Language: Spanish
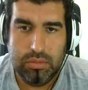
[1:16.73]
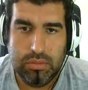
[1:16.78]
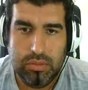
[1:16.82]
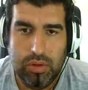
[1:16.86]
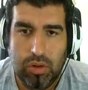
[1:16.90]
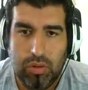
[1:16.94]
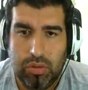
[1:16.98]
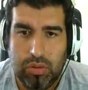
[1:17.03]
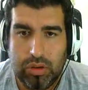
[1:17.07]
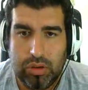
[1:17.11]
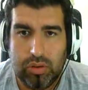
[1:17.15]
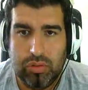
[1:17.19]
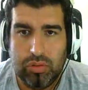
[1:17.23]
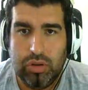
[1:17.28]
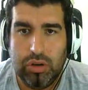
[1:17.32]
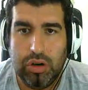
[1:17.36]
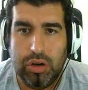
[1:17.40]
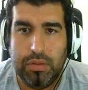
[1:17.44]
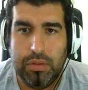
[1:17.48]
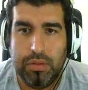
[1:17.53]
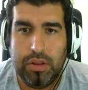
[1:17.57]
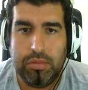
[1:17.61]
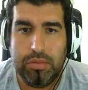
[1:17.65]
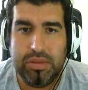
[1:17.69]
No, una tortuga
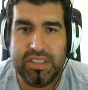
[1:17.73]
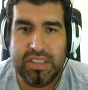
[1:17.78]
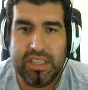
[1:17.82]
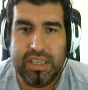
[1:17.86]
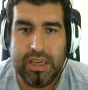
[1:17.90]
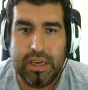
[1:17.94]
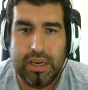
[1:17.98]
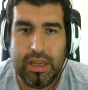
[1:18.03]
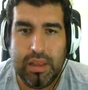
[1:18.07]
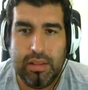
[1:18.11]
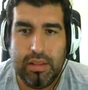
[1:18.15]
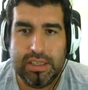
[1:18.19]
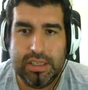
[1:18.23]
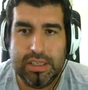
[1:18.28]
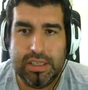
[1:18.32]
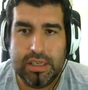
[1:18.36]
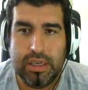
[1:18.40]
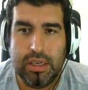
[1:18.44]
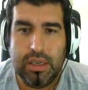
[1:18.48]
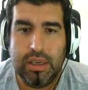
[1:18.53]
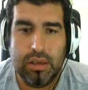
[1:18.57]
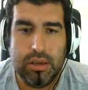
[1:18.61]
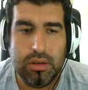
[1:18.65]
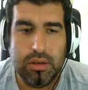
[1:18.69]
no voy a domesticar. ¿Qué haces
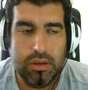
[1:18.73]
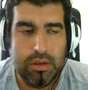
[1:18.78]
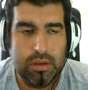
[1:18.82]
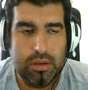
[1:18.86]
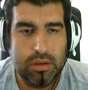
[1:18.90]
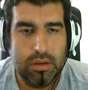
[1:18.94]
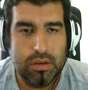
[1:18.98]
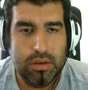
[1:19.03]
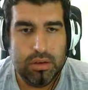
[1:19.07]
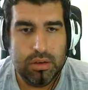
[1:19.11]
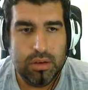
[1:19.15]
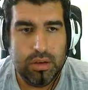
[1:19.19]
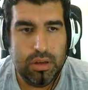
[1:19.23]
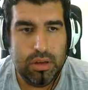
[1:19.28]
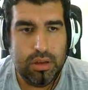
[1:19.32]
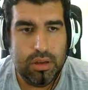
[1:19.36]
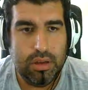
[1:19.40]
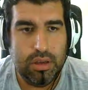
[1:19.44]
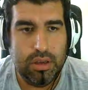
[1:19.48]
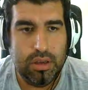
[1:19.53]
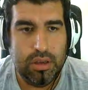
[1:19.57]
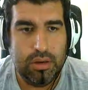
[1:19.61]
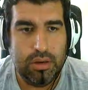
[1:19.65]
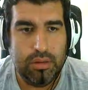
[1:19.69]
aquí?
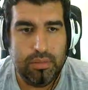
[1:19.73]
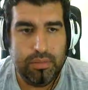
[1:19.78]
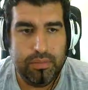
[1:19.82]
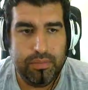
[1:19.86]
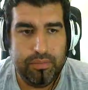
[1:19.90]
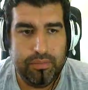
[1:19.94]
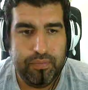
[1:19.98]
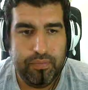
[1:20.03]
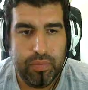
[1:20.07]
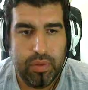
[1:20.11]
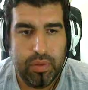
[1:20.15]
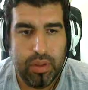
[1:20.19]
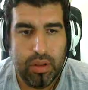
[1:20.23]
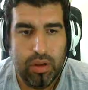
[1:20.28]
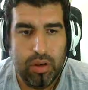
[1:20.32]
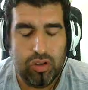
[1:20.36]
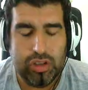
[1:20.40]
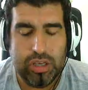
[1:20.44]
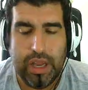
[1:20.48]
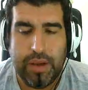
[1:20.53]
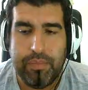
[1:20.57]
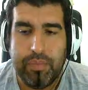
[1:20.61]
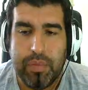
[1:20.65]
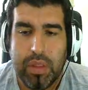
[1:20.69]
Eh, o
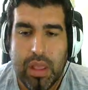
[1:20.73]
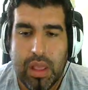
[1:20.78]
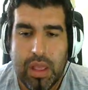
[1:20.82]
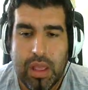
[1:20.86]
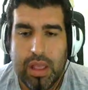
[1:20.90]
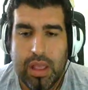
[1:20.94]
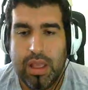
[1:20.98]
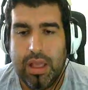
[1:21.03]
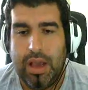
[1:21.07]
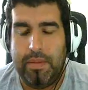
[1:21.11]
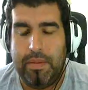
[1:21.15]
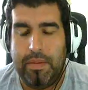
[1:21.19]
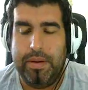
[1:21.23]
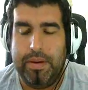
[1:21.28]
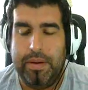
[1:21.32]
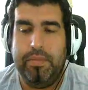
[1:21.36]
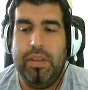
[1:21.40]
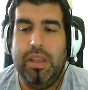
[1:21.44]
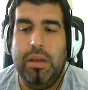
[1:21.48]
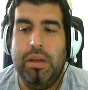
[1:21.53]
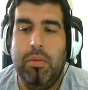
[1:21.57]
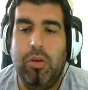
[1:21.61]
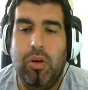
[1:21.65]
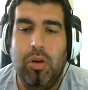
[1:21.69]
sea, a ver,
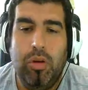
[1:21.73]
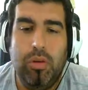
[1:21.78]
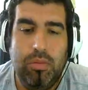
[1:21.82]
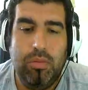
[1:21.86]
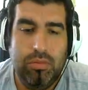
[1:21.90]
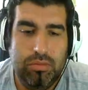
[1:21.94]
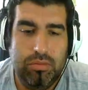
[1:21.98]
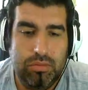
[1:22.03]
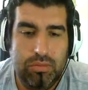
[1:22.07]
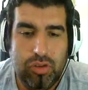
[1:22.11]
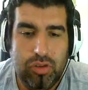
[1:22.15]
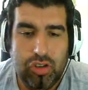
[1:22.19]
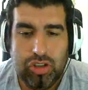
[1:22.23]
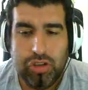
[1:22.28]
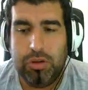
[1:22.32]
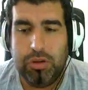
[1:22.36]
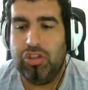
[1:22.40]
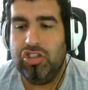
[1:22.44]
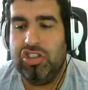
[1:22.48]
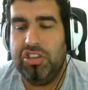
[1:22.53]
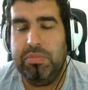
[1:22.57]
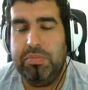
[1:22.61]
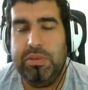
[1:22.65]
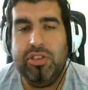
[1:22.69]
llevo no sé
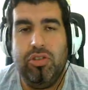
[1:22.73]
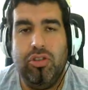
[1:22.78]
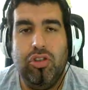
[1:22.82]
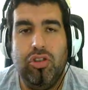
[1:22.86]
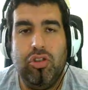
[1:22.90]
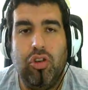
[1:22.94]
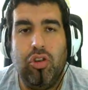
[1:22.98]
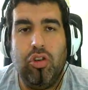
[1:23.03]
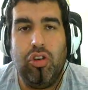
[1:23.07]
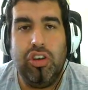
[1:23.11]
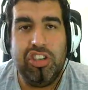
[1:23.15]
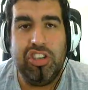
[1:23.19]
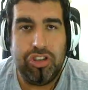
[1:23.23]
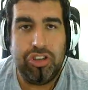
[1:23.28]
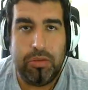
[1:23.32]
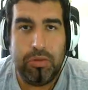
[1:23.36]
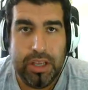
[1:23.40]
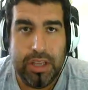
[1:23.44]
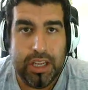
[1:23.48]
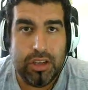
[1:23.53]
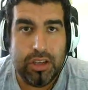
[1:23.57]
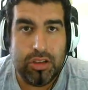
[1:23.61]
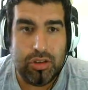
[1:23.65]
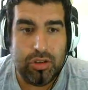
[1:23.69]
cuántos episodios con esto
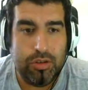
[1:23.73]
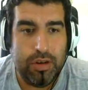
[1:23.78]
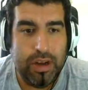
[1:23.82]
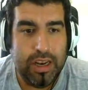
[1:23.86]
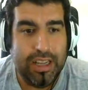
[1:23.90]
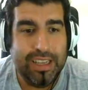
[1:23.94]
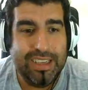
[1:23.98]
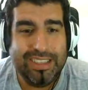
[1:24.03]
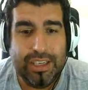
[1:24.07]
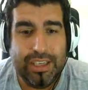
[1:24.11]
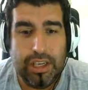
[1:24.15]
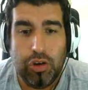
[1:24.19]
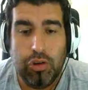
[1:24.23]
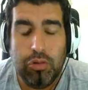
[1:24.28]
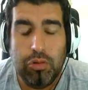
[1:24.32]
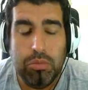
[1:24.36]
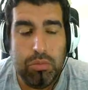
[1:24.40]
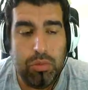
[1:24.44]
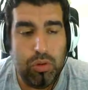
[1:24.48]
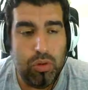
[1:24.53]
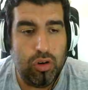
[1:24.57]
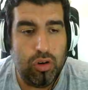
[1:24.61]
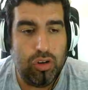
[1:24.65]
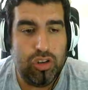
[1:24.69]
abierto, ¿vale? Sin un
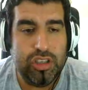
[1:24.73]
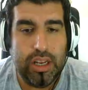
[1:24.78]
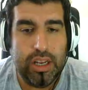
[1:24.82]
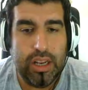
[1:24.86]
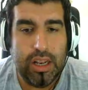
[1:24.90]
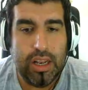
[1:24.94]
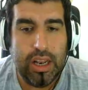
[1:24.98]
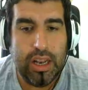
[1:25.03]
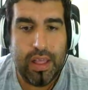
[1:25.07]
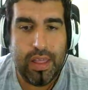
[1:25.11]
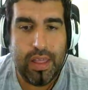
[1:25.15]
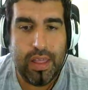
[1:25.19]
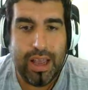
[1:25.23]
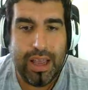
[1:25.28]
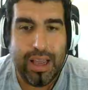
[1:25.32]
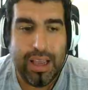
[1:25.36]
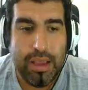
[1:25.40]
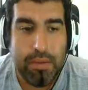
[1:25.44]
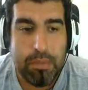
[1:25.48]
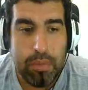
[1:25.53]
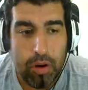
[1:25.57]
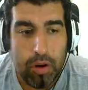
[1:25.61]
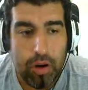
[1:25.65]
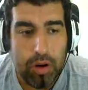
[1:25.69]
muro, sin nada.
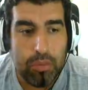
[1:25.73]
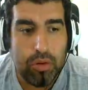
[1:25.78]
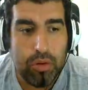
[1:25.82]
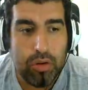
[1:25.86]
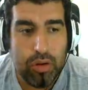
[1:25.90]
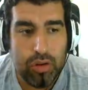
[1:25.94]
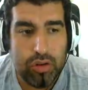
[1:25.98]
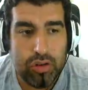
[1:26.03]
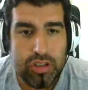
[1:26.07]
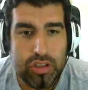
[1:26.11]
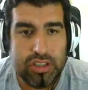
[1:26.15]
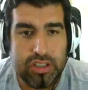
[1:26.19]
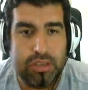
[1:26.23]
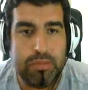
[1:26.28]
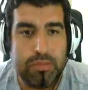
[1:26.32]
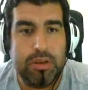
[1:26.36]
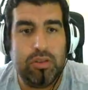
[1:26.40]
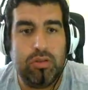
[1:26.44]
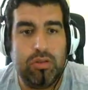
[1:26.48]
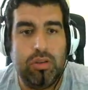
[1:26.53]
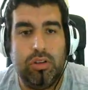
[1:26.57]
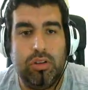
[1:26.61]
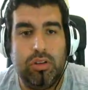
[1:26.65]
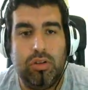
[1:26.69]
Y pongo muros y se
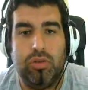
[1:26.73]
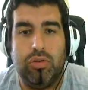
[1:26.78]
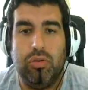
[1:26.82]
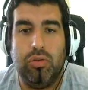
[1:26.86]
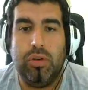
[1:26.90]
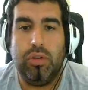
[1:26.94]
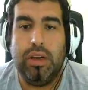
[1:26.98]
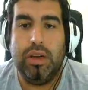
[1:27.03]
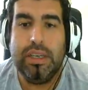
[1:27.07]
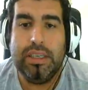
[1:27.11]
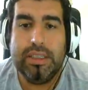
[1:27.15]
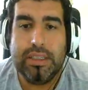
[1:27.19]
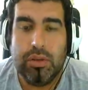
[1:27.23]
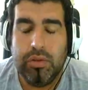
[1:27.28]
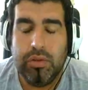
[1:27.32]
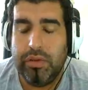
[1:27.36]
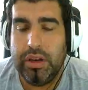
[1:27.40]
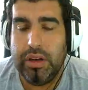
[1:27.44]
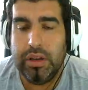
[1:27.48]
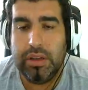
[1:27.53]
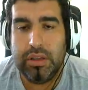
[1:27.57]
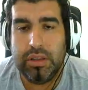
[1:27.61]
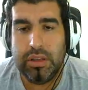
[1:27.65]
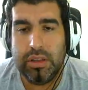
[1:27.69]
mete una tortuga. Es
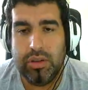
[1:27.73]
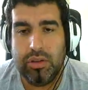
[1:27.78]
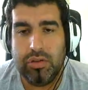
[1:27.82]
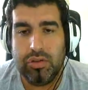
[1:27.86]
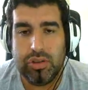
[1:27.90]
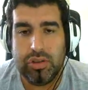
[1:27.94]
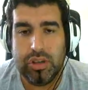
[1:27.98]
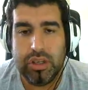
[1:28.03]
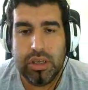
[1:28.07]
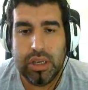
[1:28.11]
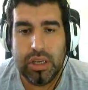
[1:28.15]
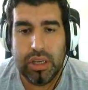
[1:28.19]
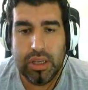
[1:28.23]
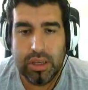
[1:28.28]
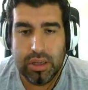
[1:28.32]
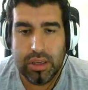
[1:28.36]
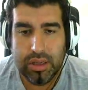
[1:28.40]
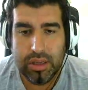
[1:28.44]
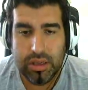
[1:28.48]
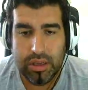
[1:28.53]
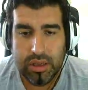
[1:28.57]
alucinante, yo no sé qué...